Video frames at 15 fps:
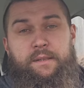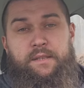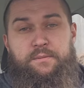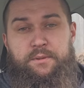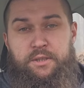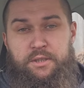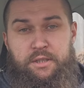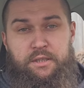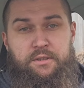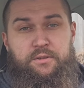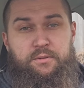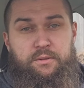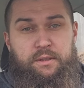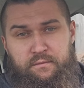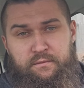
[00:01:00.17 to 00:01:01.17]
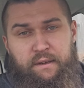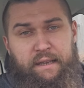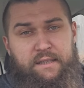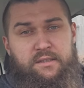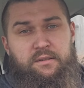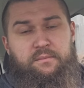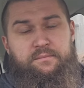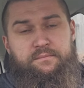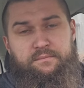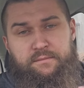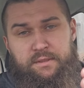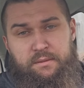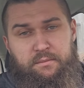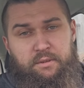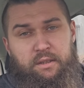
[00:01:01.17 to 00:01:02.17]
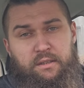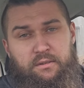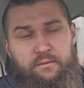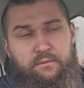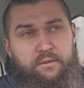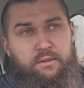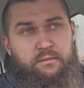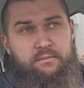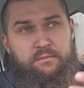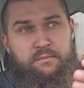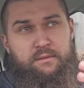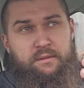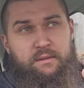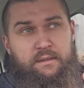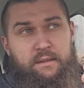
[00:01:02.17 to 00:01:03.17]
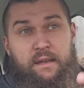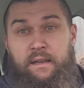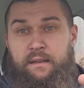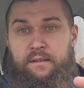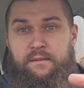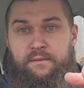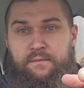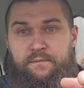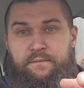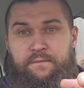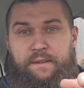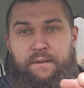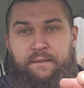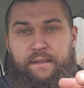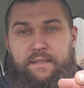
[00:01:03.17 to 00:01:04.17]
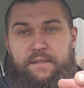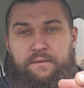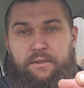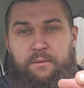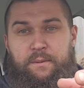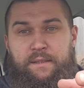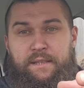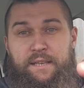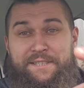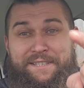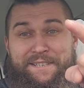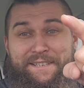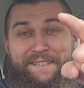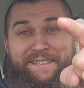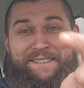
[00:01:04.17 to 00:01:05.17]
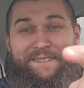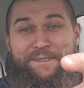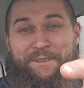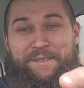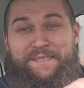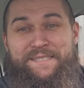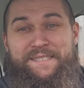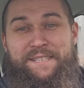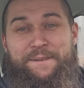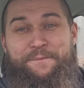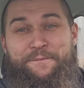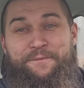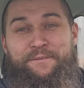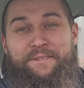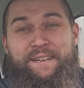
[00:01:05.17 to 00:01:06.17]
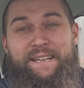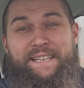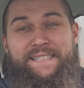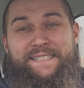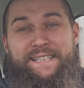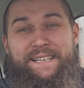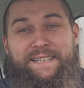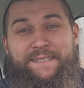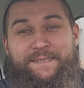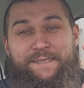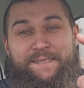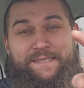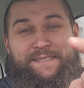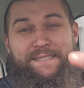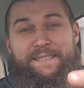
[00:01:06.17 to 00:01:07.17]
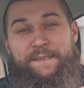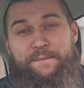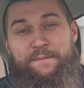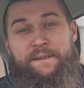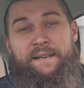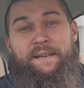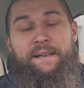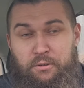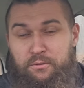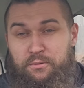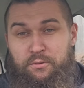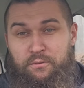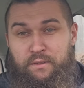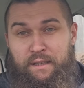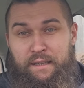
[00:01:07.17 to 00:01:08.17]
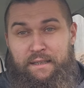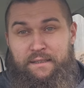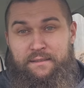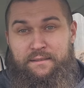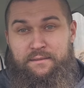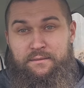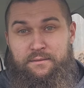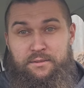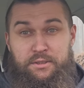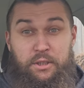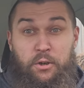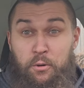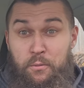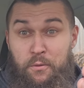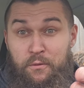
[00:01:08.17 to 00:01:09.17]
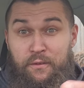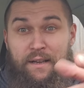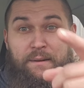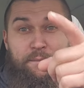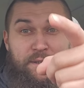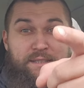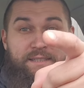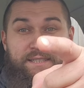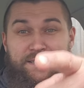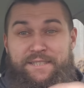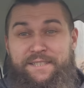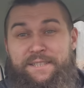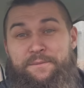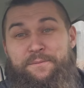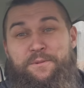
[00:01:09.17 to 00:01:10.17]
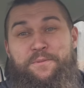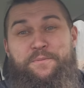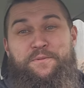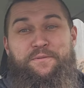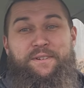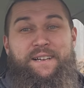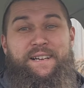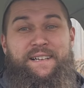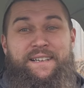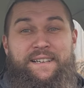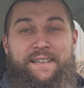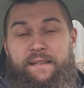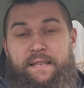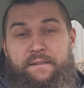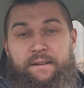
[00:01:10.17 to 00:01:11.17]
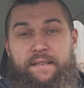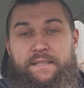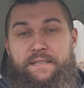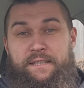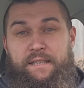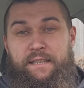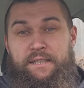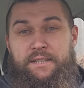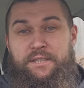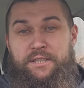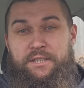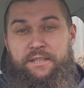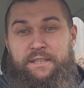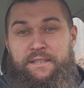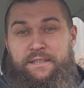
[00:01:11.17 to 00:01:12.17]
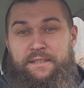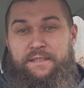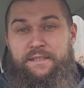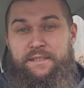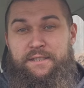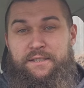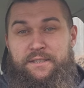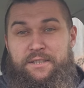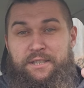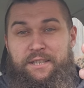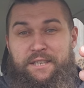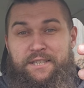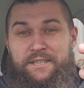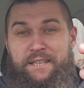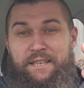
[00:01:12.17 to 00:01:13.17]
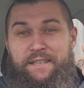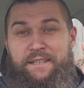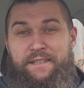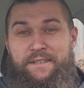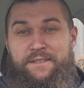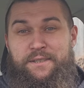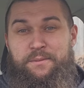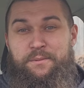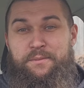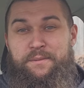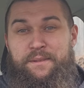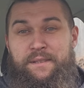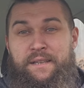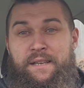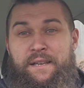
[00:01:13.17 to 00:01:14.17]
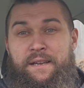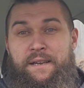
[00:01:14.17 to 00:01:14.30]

mieć przy cięciu flexą, tą kantówką. Dawajcie w komentarzach, kto jest team flexa, kto jest team kątówka, czy gumówka, bo jest jeszcze team gumówka. Dawajcie takie trzy, trzy hasztagi zrobimy